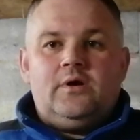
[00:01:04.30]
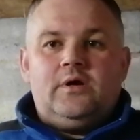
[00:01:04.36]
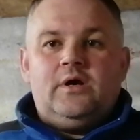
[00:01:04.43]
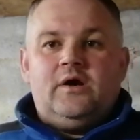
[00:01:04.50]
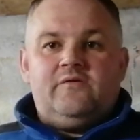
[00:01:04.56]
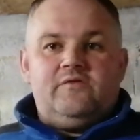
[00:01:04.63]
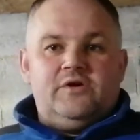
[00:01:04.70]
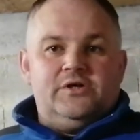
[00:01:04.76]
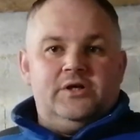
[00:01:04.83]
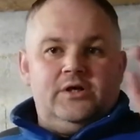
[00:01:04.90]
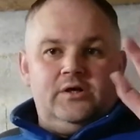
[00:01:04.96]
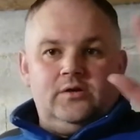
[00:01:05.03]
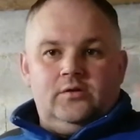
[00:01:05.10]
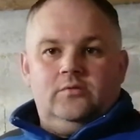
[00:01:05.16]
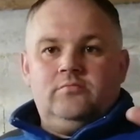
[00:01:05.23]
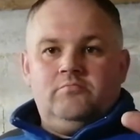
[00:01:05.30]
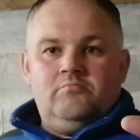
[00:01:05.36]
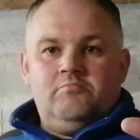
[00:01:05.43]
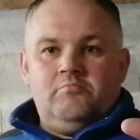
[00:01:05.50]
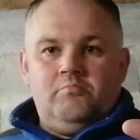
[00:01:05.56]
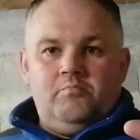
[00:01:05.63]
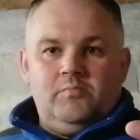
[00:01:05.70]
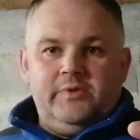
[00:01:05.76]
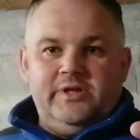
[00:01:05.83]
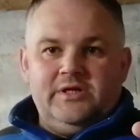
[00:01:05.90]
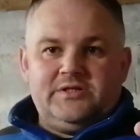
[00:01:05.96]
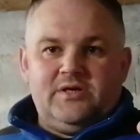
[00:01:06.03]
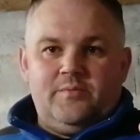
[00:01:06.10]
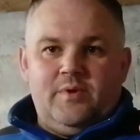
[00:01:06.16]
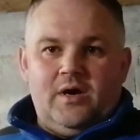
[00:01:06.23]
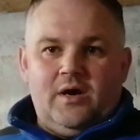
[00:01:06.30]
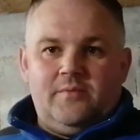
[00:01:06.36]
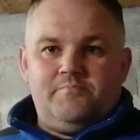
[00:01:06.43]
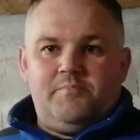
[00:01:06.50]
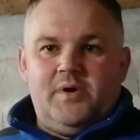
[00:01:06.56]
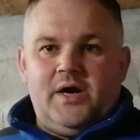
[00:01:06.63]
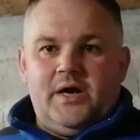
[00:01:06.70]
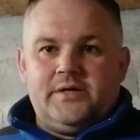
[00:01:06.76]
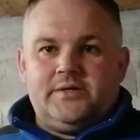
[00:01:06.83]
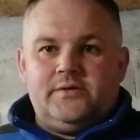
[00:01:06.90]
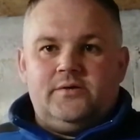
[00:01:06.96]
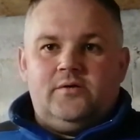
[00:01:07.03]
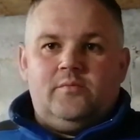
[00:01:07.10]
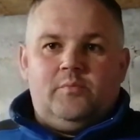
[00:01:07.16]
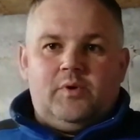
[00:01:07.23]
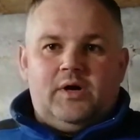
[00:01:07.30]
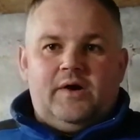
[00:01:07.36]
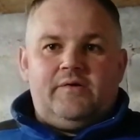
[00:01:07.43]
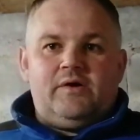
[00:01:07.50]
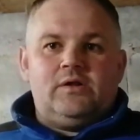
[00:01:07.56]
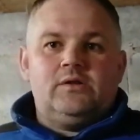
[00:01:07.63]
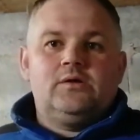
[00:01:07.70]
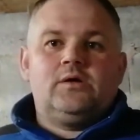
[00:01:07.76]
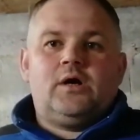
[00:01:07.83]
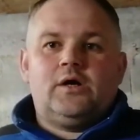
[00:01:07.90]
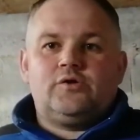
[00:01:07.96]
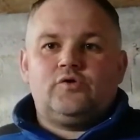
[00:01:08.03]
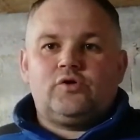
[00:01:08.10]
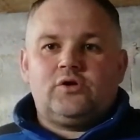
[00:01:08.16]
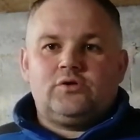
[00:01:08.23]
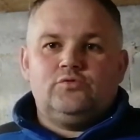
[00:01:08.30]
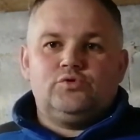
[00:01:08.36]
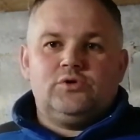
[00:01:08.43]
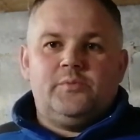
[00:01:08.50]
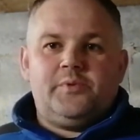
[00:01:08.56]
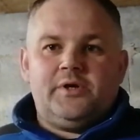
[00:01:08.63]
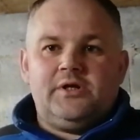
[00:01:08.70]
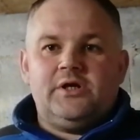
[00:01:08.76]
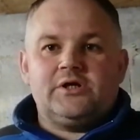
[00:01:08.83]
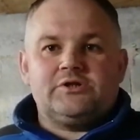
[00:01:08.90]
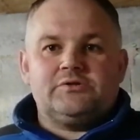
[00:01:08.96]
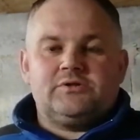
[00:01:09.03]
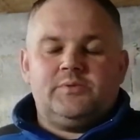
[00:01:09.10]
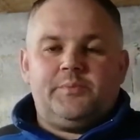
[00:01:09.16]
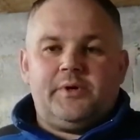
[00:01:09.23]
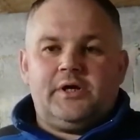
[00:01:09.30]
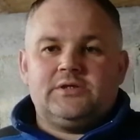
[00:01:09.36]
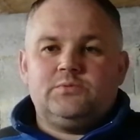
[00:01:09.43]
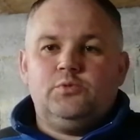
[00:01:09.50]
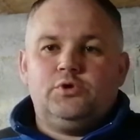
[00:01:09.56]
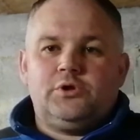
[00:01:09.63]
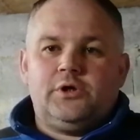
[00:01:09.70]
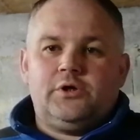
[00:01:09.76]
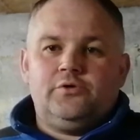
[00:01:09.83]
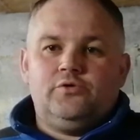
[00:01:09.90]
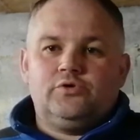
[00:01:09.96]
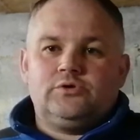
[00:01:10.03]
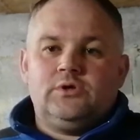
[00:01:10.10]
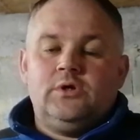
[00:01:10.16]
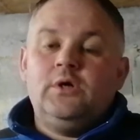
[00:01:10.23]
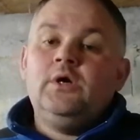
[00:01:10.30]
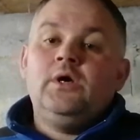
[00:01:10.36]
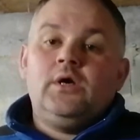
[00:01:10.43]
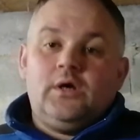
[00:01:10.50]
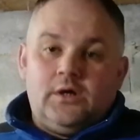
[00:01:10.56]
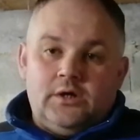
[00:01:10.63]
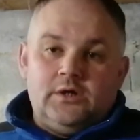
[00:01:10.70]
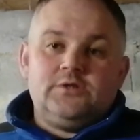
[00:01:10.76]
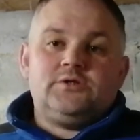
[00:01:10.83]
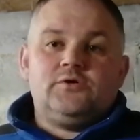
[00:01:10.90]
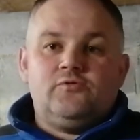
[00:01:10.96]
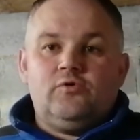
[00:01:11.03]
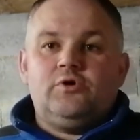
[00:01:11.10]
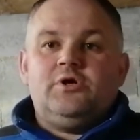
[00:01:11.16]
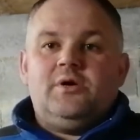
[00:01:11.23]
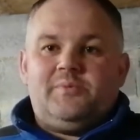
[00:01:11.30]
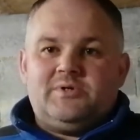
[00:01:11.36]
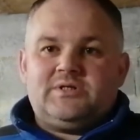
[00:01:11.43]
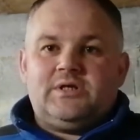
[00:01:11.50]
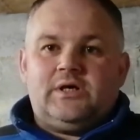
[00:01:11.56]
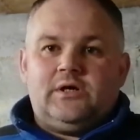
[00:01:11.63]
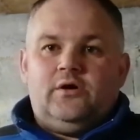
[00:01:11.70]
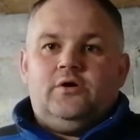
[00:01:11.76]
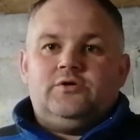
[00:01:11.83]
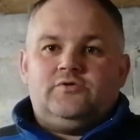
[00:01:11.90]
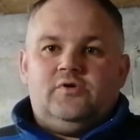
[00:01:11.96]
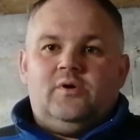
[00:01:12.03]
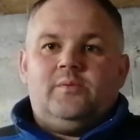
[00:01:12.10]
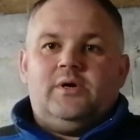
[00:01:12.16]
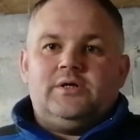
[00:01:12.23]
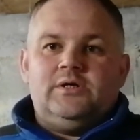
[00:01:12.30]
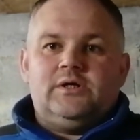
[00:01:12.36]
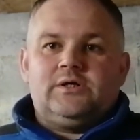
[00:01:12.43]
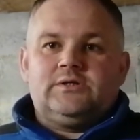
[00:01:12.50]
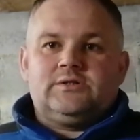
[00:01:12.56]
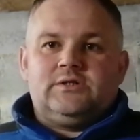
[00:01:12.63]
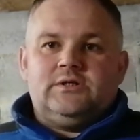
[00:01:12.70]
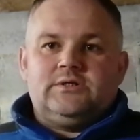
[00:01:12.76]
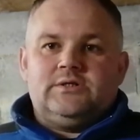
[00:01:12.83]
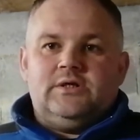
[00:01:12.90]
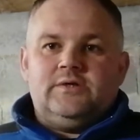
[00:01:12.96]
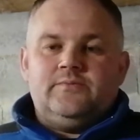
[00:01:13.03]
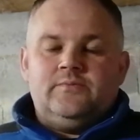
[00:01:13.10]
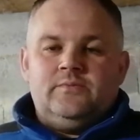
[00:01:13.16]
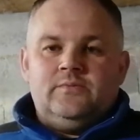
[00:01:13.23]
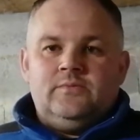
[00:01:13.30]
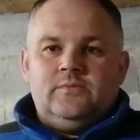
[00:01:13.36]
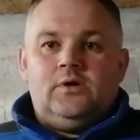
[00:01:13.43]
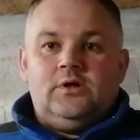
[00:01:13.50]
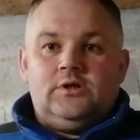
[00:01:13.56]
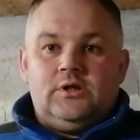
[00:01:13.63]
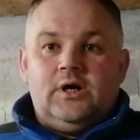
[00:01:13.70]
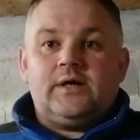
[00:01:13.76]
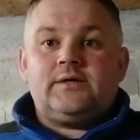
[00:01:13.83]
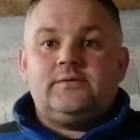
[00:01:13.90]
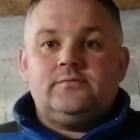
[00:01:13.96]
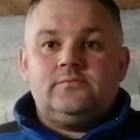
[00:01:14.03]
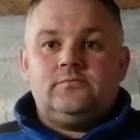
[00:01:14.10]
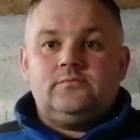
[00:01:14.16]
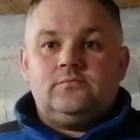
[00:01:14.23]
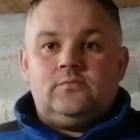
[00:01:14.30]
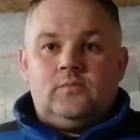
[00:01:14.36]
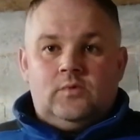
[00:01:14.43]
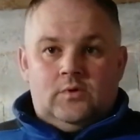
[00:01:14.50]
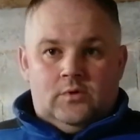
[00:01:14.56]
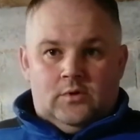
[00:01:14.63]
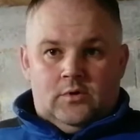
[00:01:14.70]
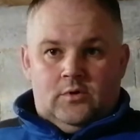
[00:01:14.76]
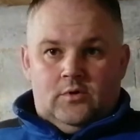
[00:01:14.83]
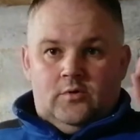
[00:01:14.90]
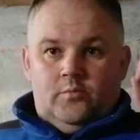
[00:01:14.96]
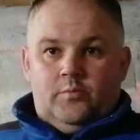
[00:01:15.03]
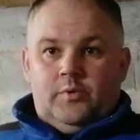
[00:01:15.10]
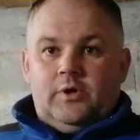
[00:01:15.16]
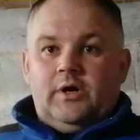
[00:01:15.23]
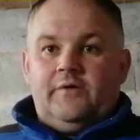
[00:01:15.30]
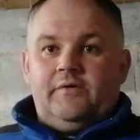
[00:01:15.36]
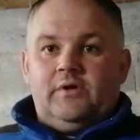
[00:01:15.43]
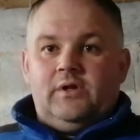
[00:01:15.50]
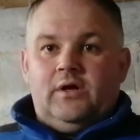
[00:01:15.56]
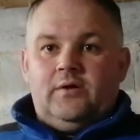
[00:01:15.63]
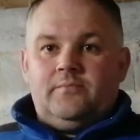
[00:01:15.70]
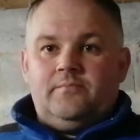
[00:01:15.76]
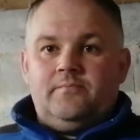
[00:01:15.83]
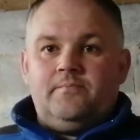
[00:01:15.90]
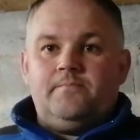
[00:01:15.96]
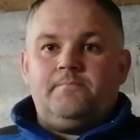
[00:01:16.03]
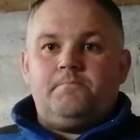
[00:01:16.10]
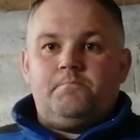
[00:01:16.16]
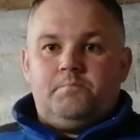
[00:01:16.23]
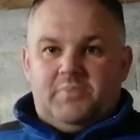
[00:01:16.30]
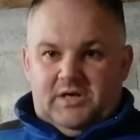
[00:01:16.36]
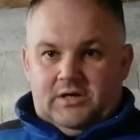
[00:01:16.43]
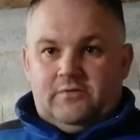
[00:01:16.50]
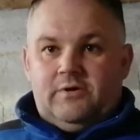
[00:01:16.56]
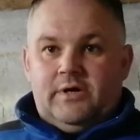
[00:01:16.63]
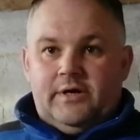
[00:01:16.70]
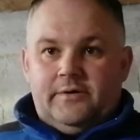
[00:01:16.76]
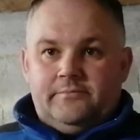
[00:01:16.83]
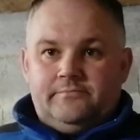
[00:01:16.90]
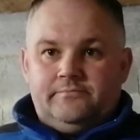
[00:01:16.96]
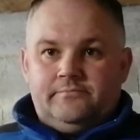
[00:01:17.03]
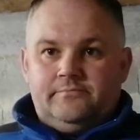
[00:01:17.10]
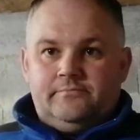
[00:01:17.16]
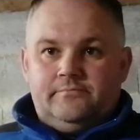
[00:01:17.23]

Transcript: Я выделил для себя 5 правил, которых нужно придерживаться при осмотре гнезд, и сегодня постараюсь вам о них рассказать. Итак, правило первое –